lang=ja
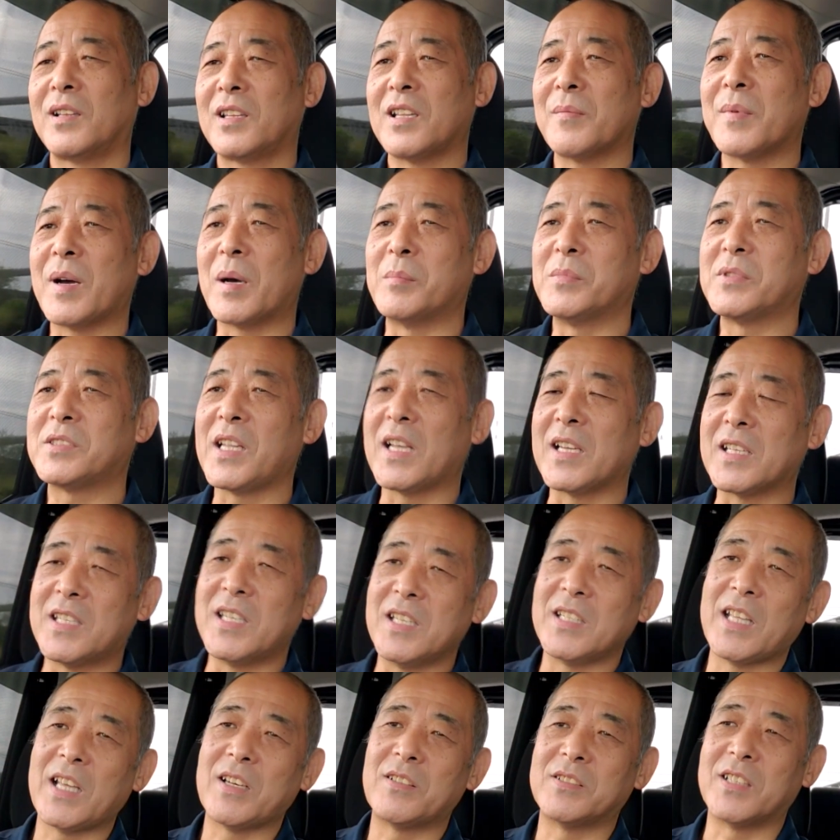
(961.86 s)
でまあ無線
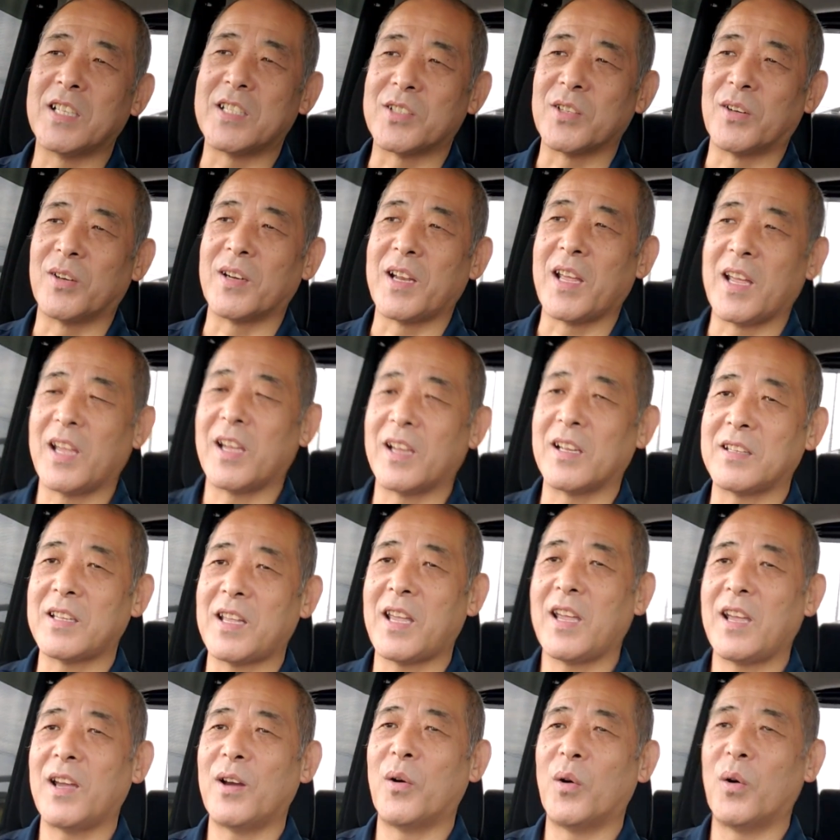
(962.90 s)
聞いてるんでしょうね。
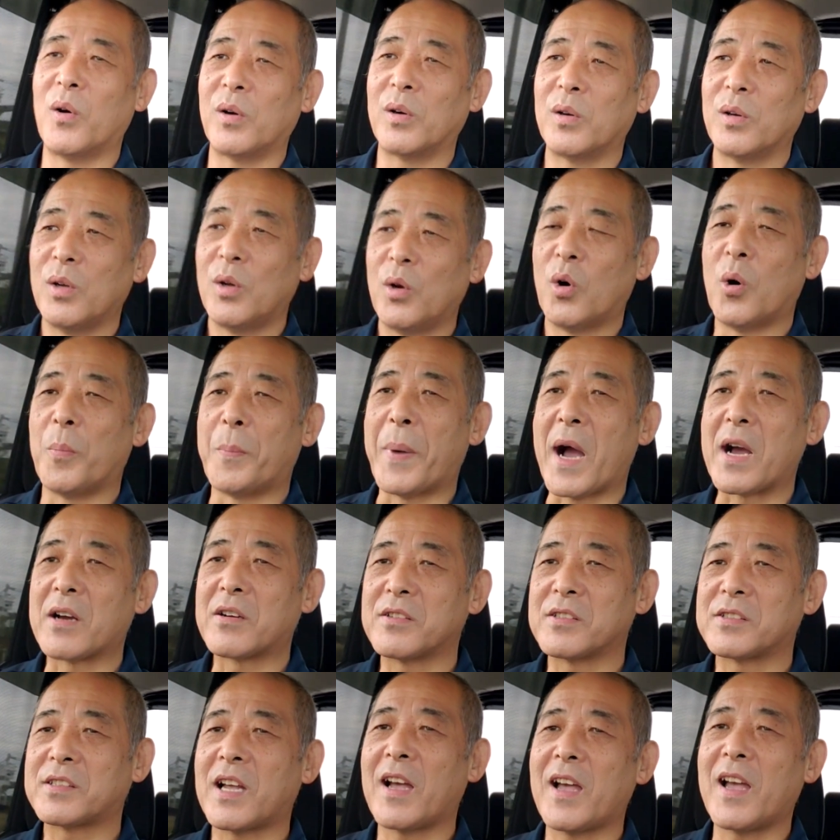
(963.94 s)
でおお
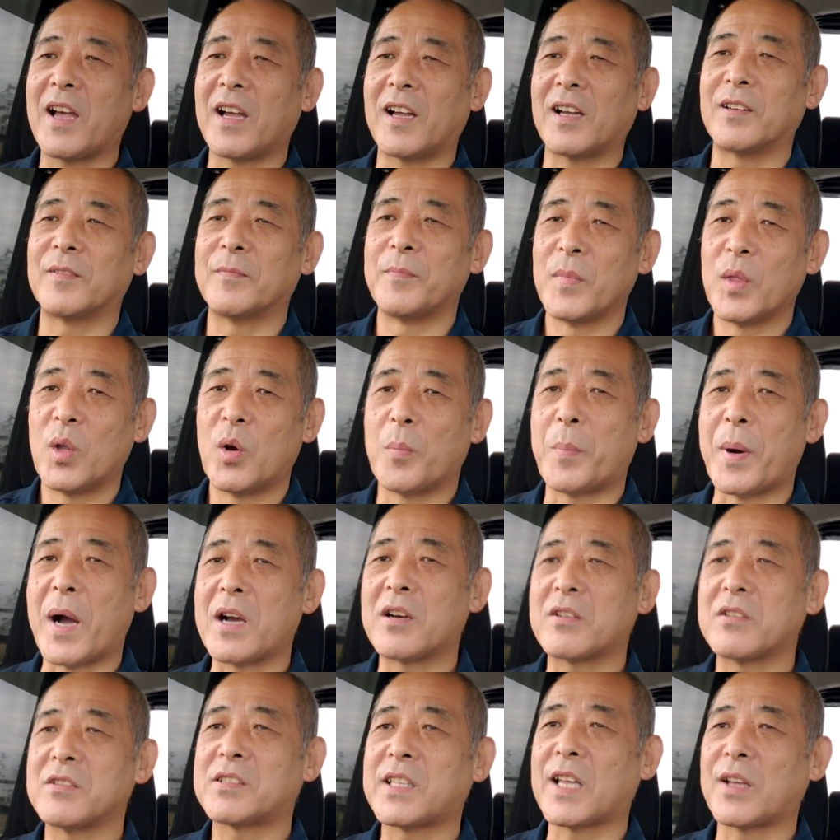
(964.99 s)
パンクしたお
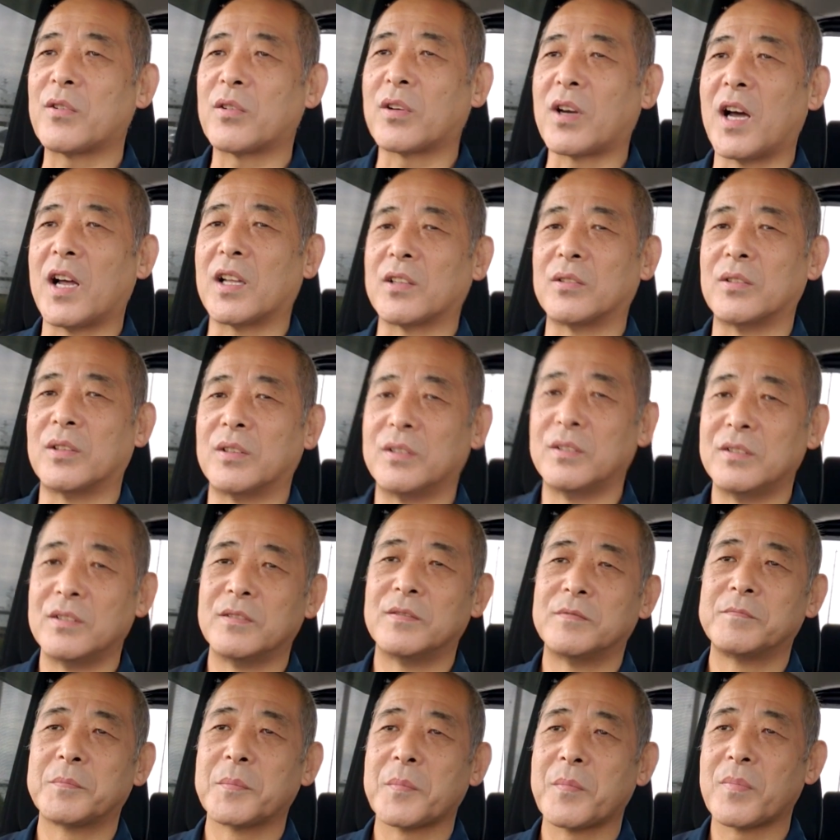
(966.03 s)
パンクしたのかと、
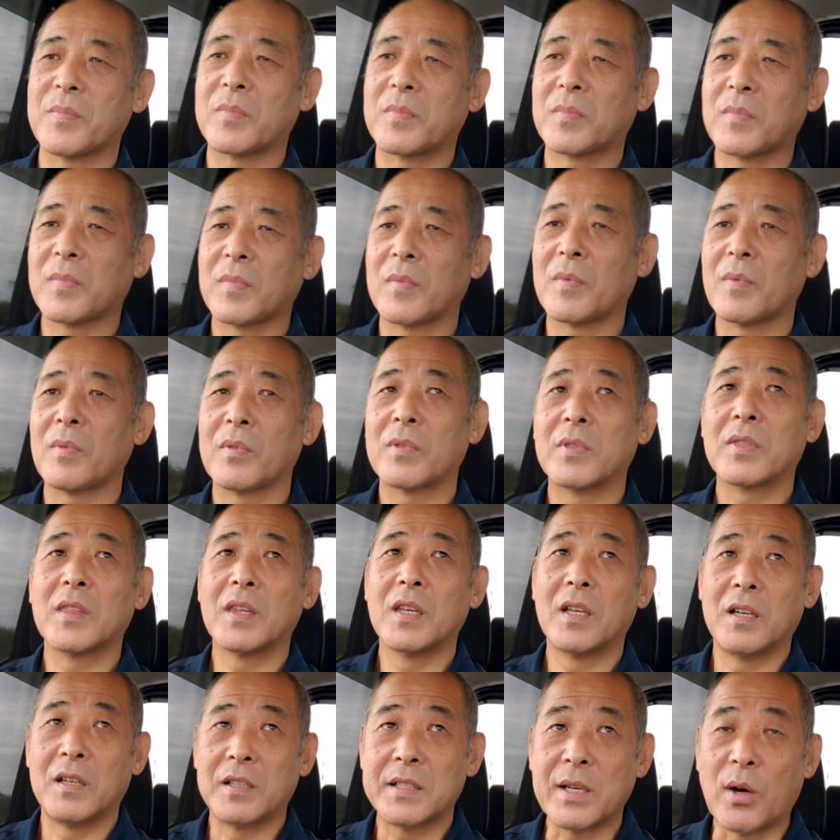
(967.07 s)

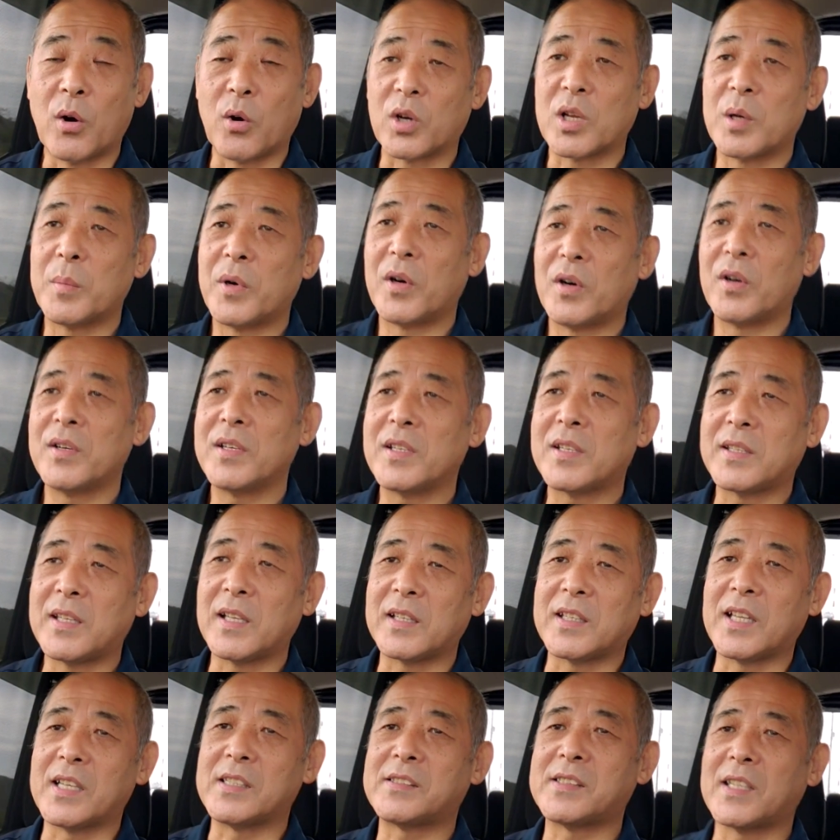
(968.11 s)
じゃあ俺も行っ
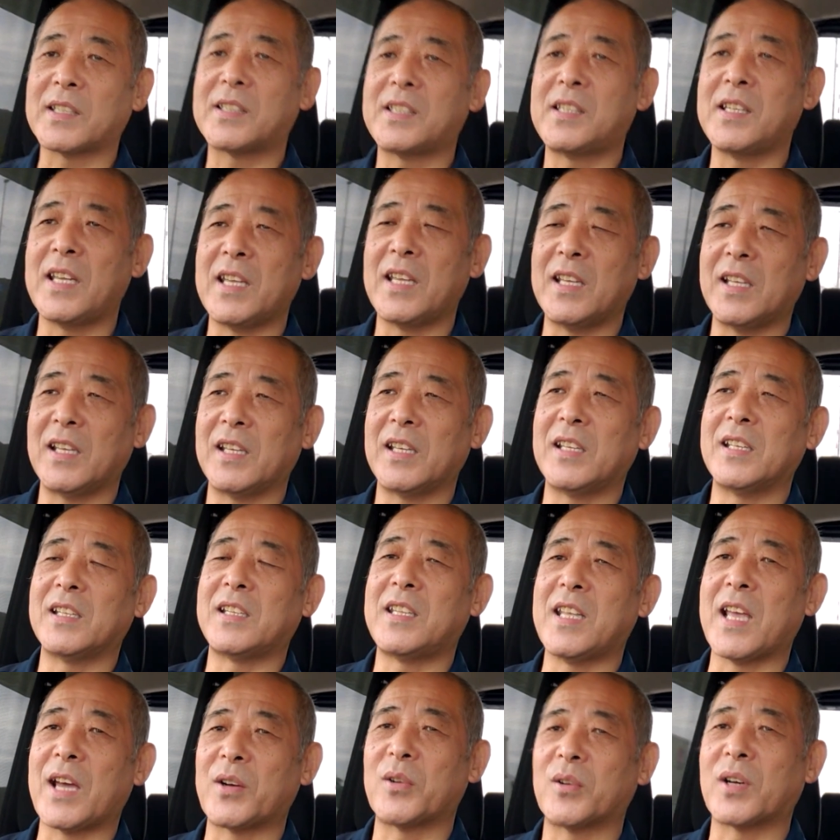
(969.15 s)
て手伝って行っ
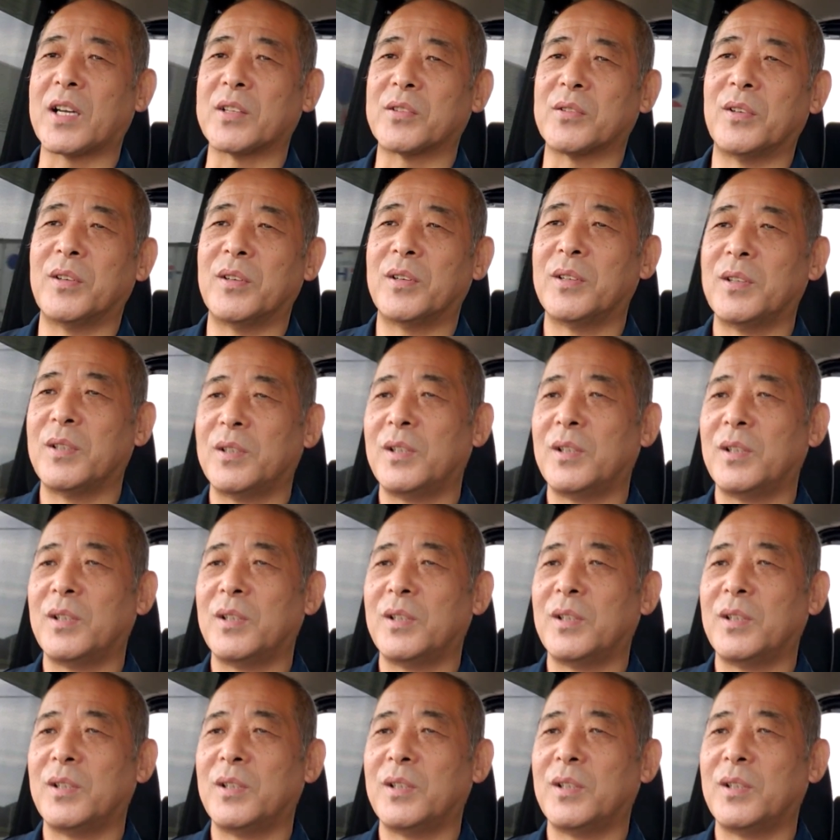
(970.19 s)
てやろうかと。